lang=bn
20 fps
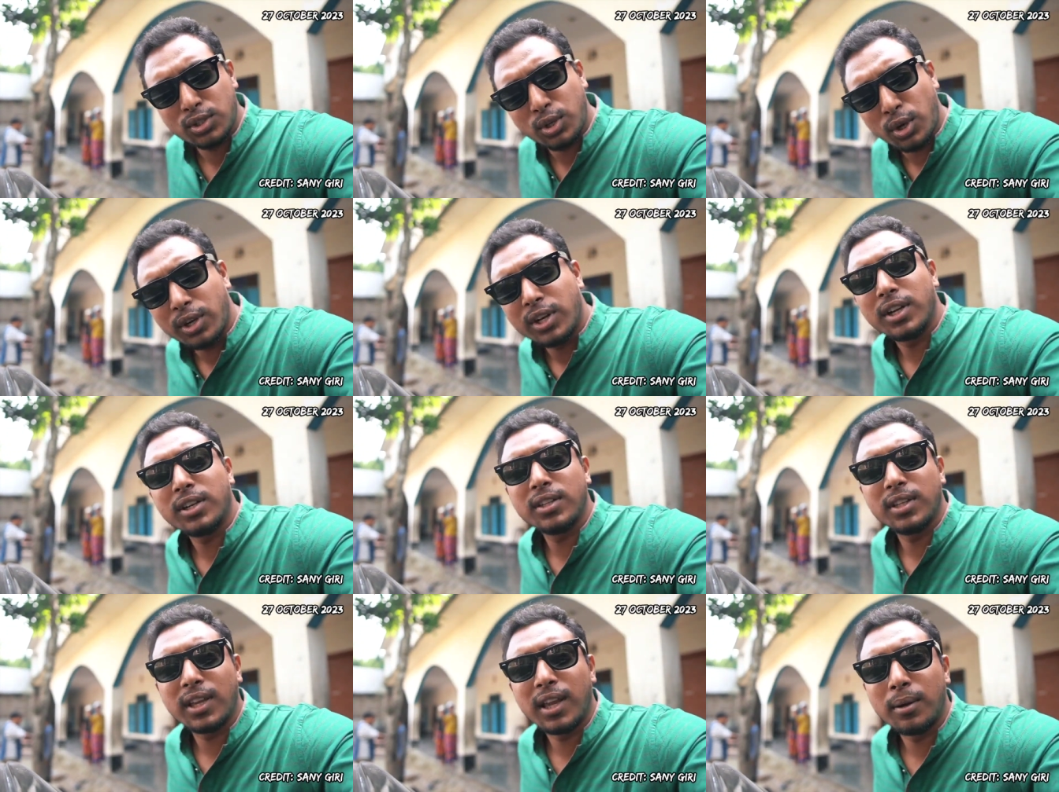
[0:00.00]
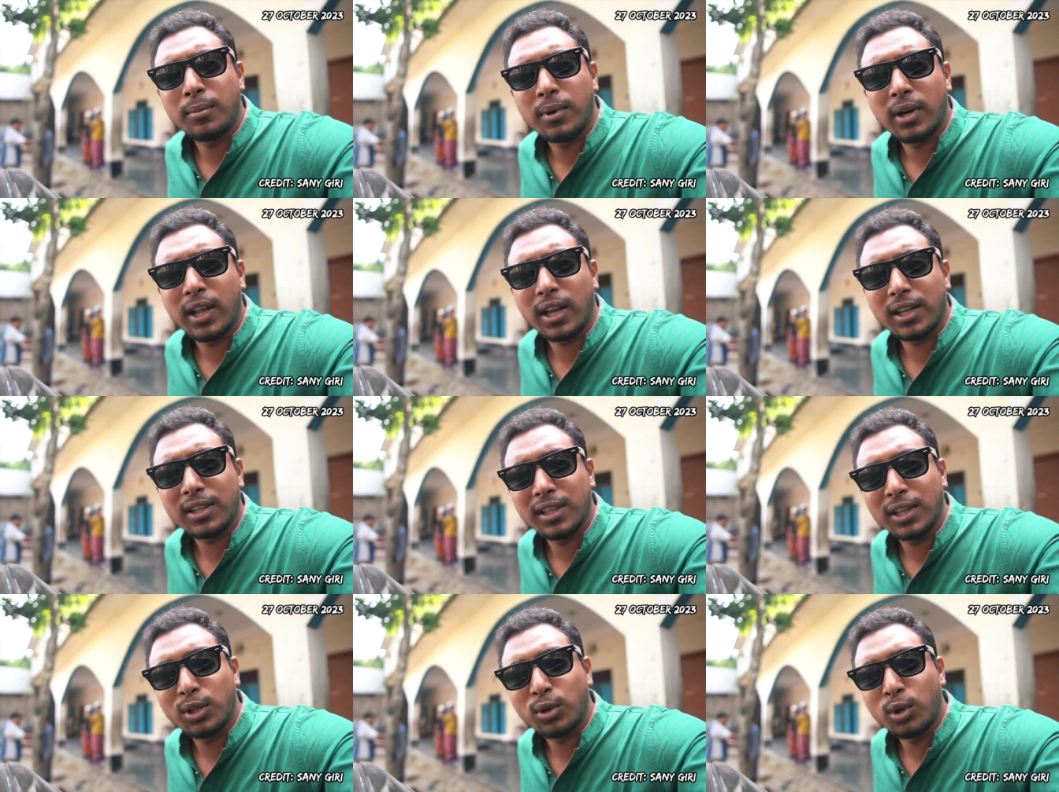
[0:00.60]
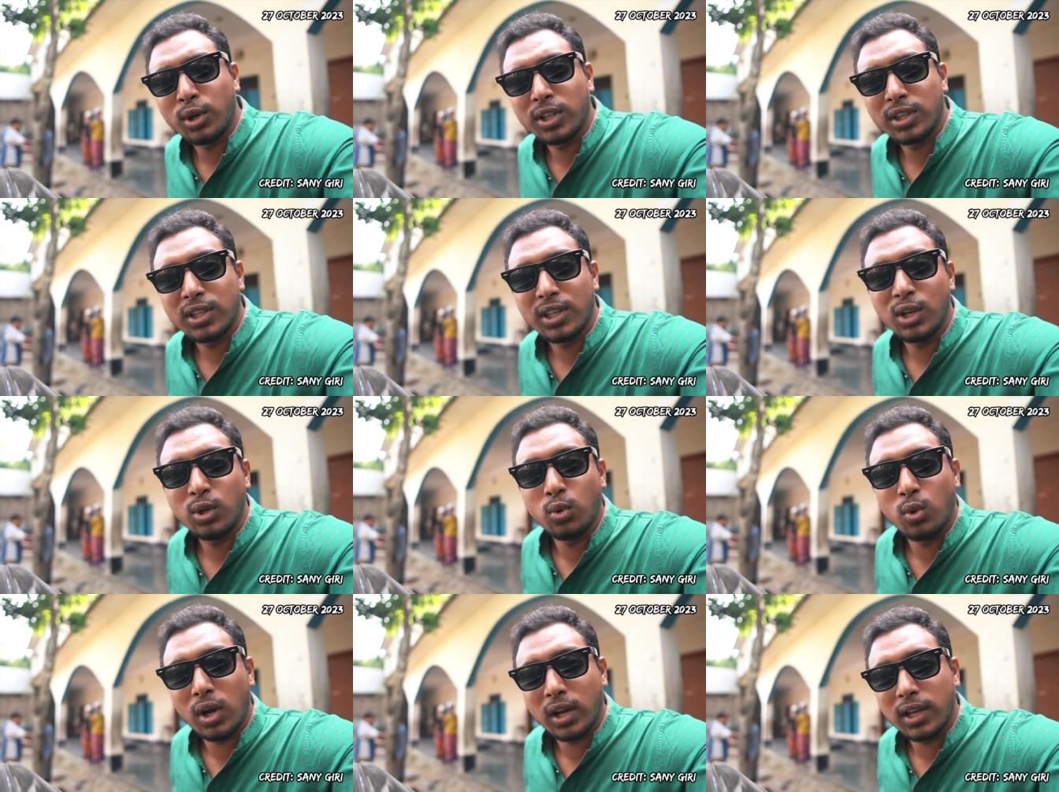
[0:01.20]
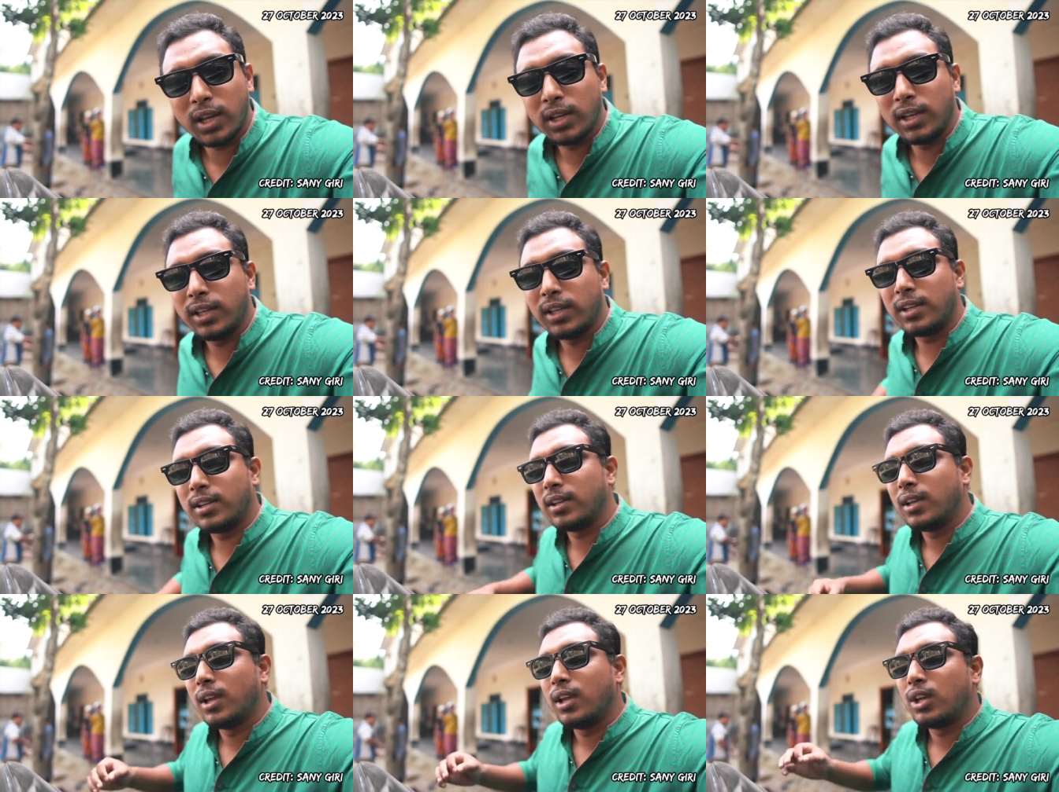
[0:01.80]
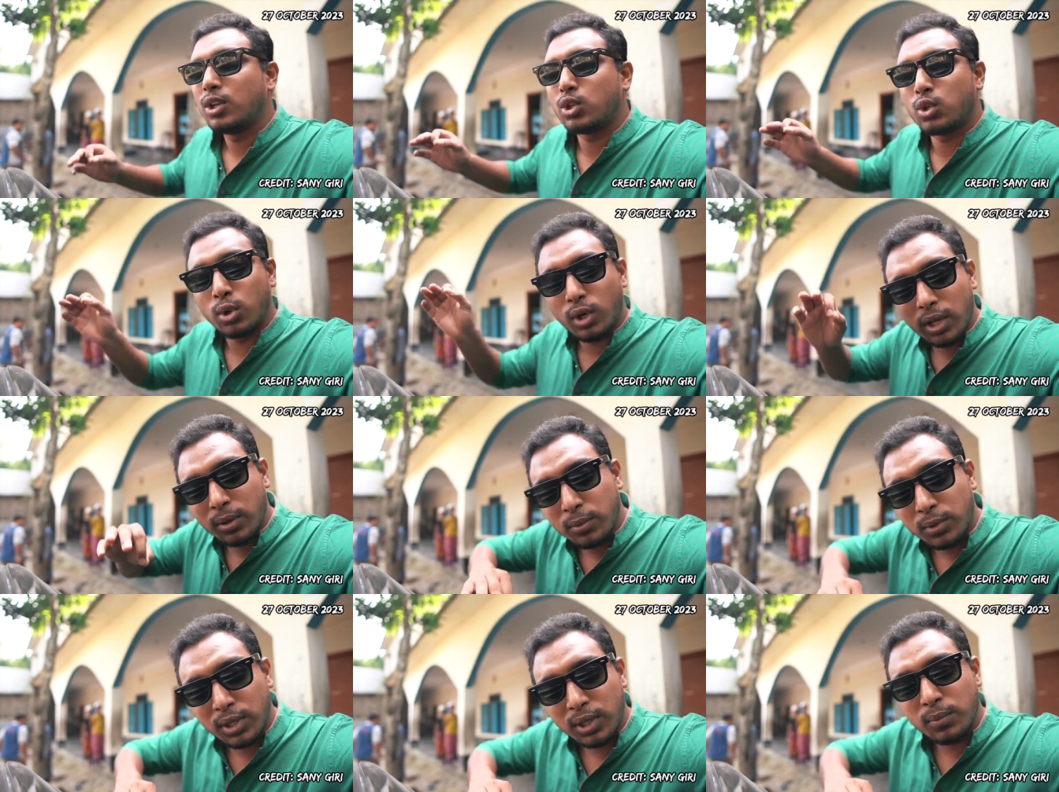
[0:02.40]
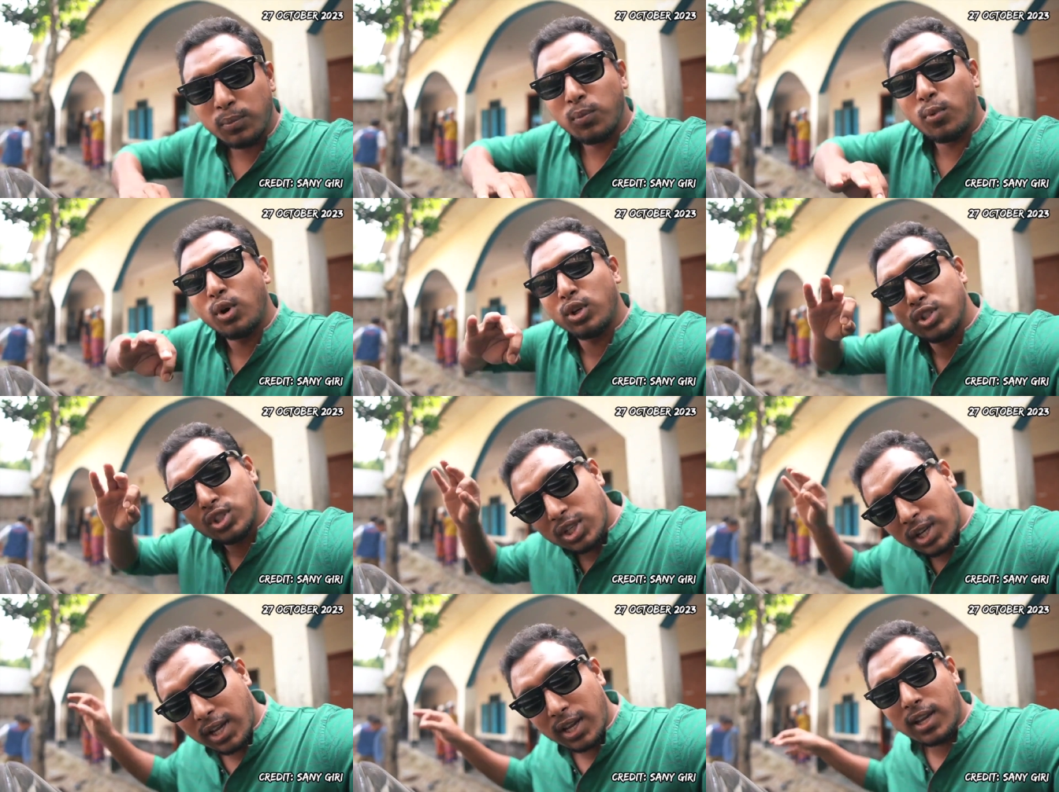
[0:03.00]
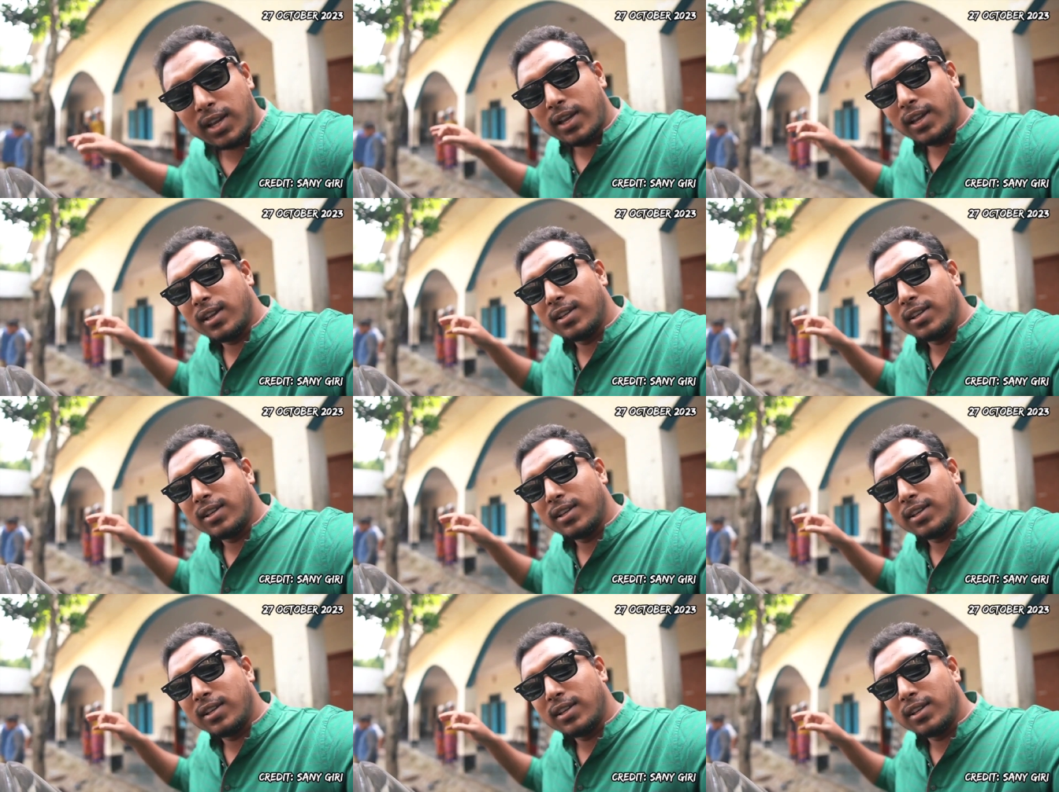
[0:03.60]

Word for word: ছয়টার দিকে আমরা ঢাকা থেকে রওনা দিয়ে নোয়াখালীর সোনাইমুড়ির বজরা